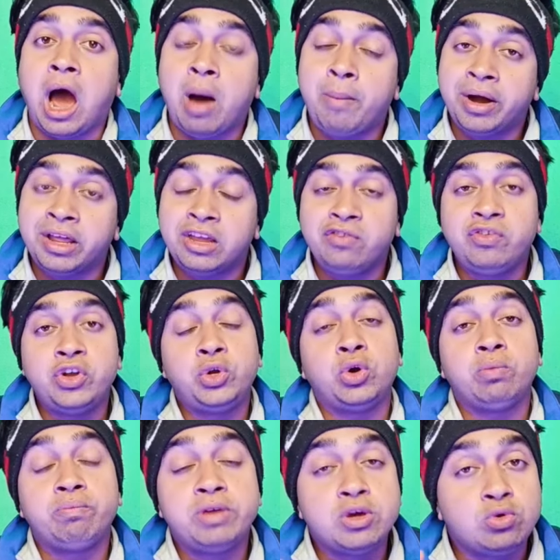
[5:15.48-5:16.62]
আমার এই ভিডিওর
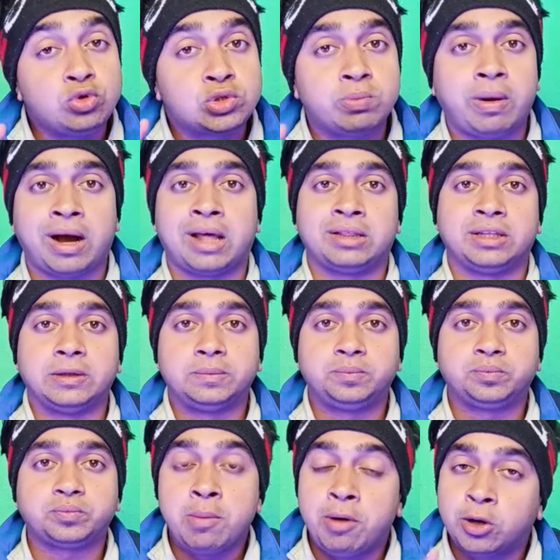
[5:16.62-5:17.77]
ভিউজ বাড়াতে
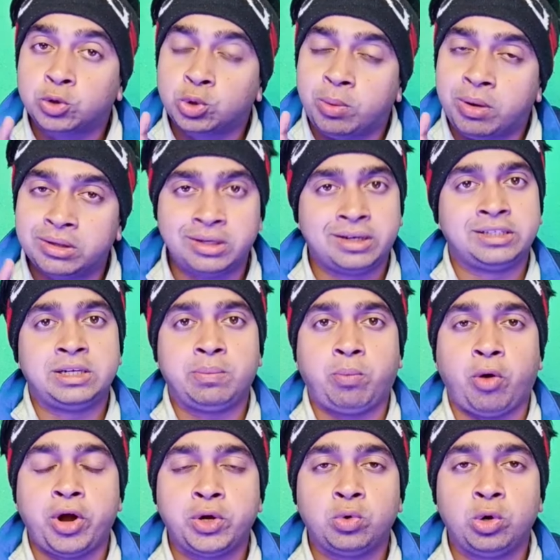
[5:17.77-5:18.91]
এবং তোমাদেরকে যে
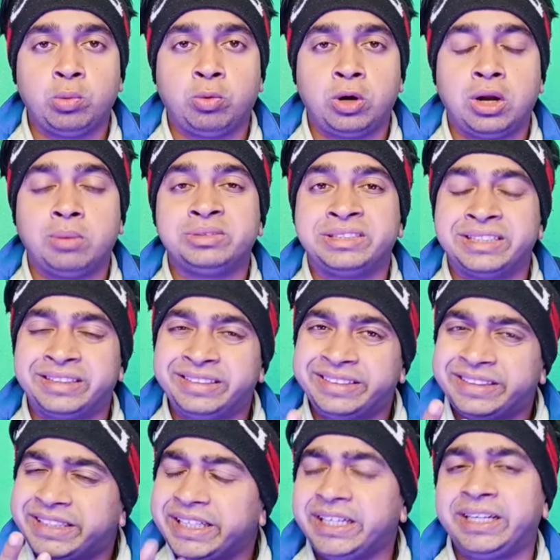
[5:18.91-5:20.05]
পয়েন্টগুলো বললাম যে
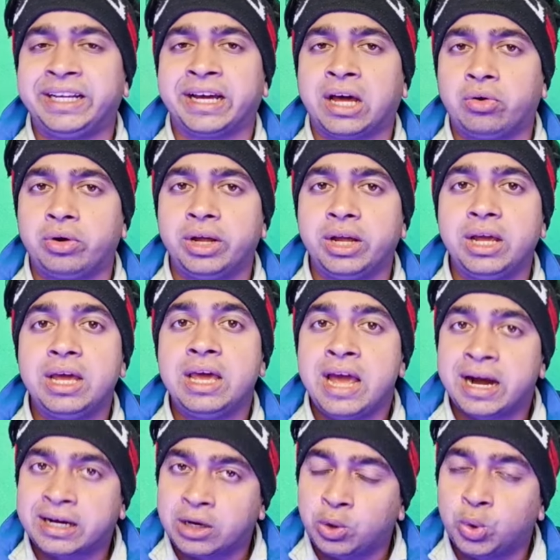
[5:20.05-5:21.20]
তিনটে কারণে
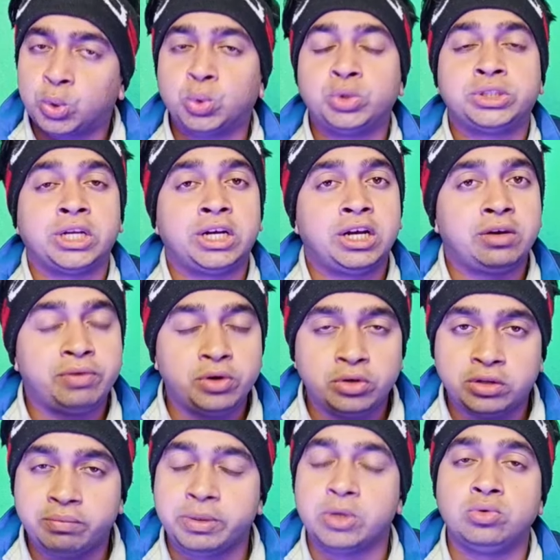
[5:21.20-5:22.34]
একটা নতুন চ্যানেলের
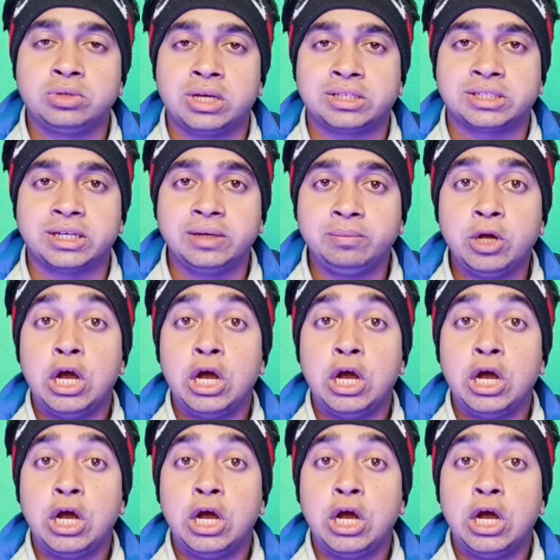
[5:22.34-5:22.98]
ভিডিওতে ভিউজ আসে